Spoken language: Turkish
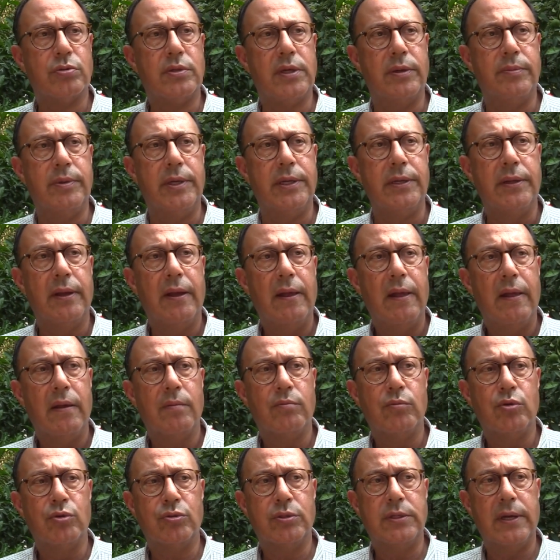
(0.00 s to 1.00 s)
Tabi
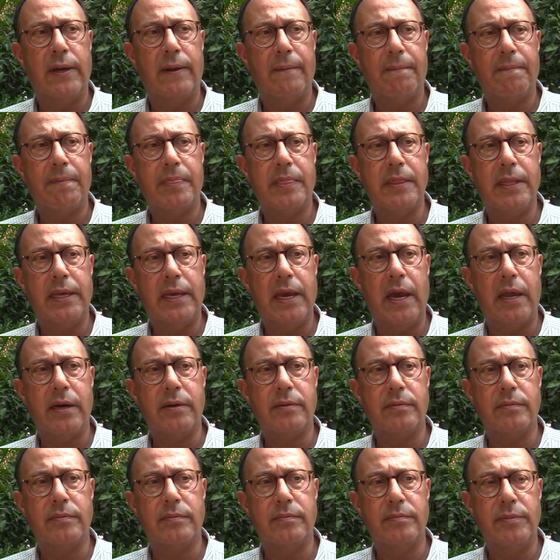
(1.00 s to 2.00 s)
burada diğer
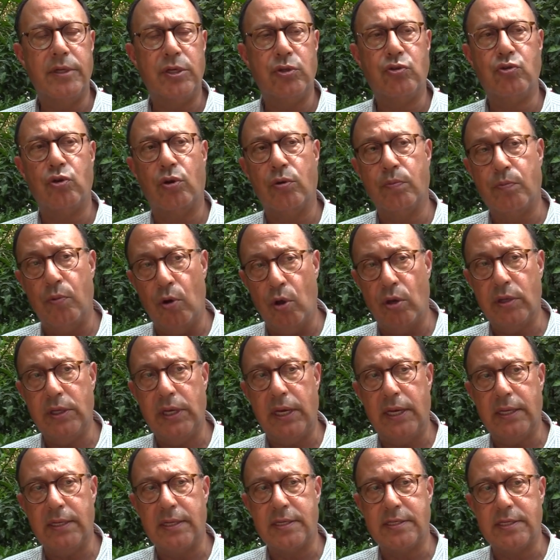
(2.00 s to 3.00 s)
birçok
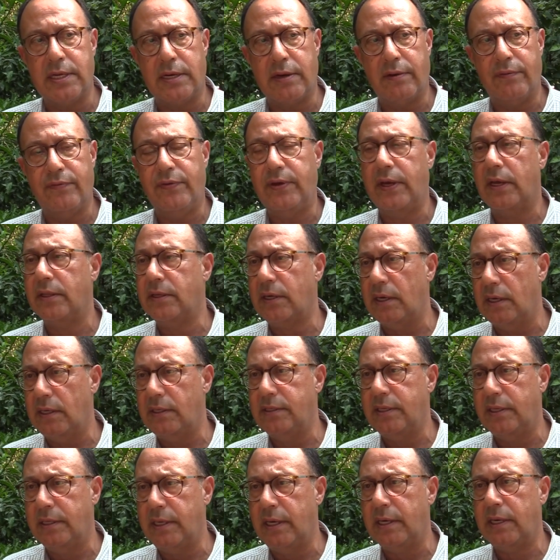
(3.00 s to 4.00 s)
bölgeye nazaran fiyat
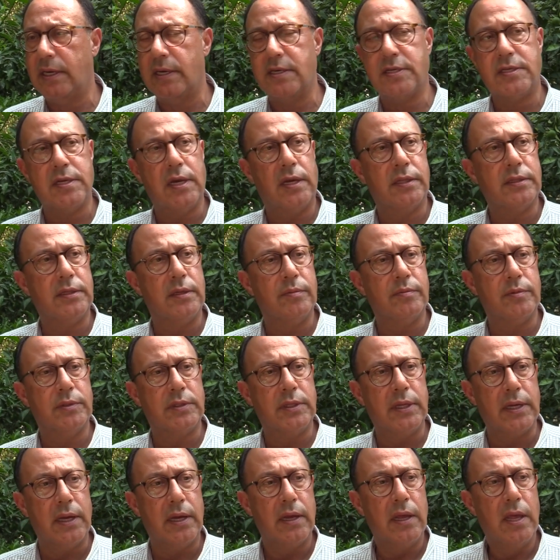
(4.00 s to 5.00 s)
kalite dengesi
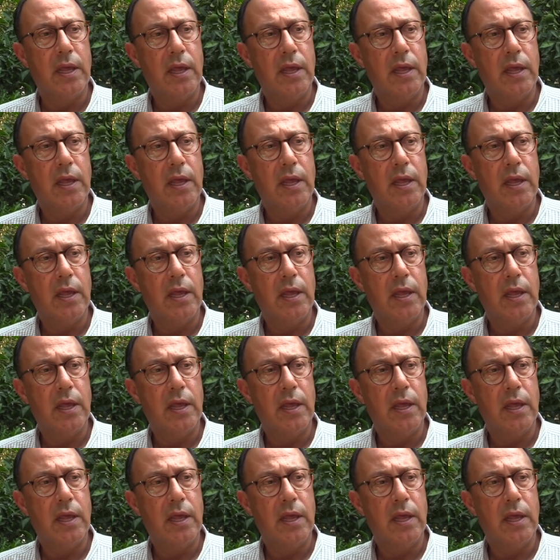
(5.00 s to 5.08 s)
anlamında